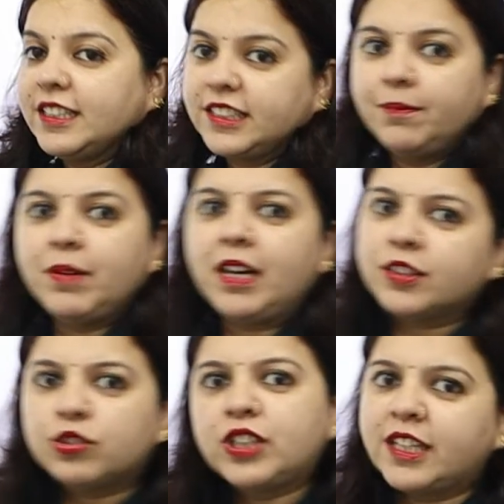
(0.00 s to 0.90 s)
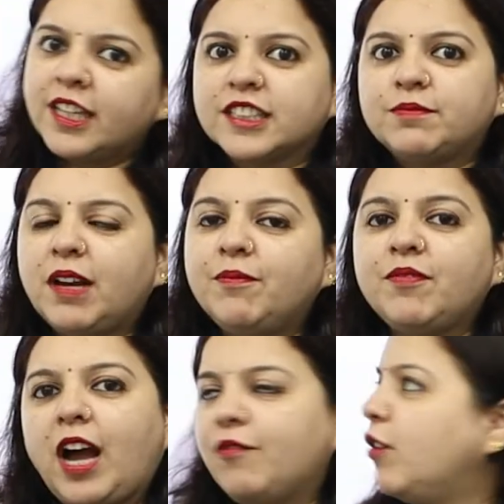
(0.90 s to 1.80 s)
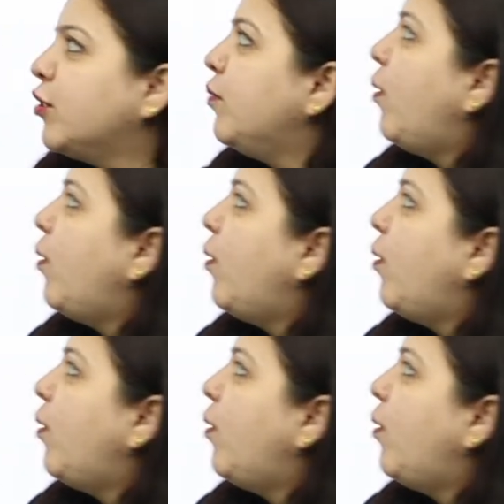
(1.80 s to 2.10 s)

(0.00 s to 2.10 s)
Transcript: एलसीएम वाला तो चलिए इसमें हम अब वो तो